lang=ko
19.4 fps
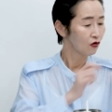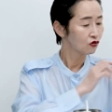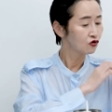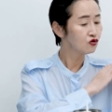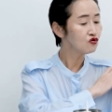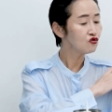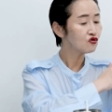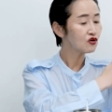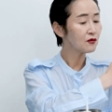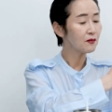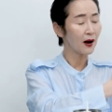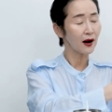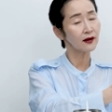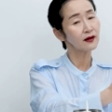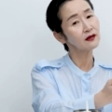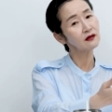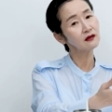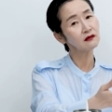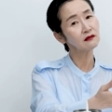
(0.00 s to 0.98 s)
근육이
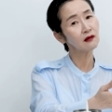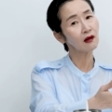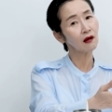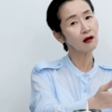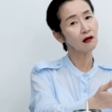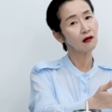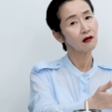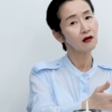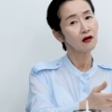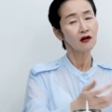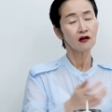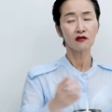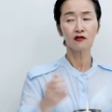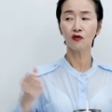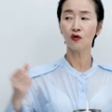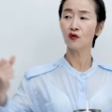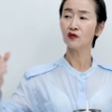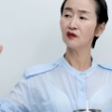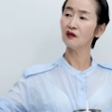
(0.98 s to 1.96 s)
막 있는데
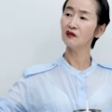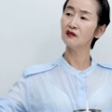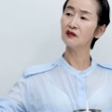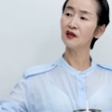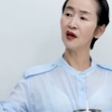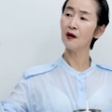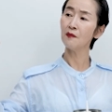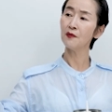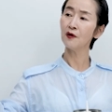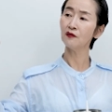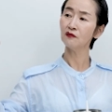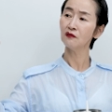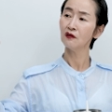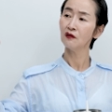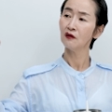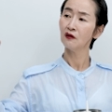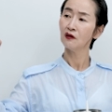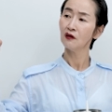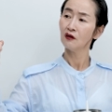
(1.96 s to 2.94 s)
그걸 갖다 이렇게 하면
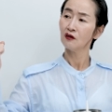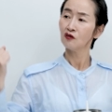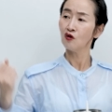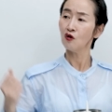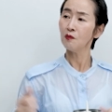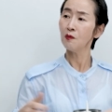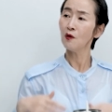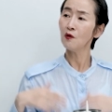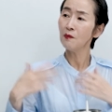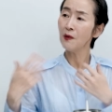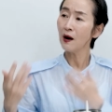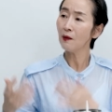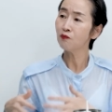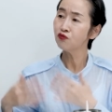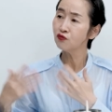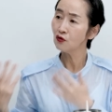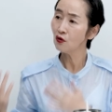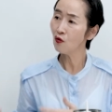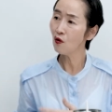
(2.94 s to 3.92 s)
그걸 보고 막
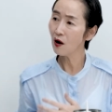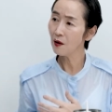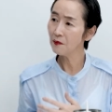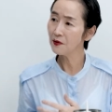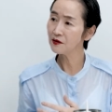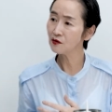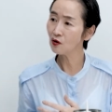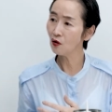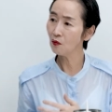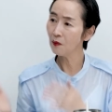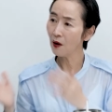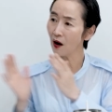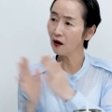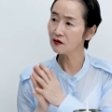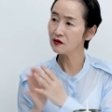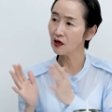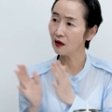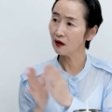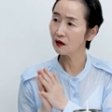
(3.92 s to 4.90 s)
부러워하면서
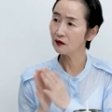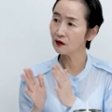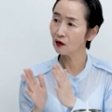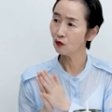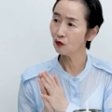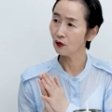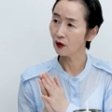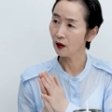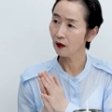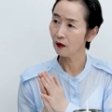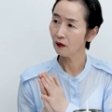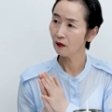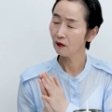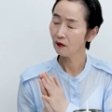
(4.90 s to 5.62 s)
막 잘났다고 해.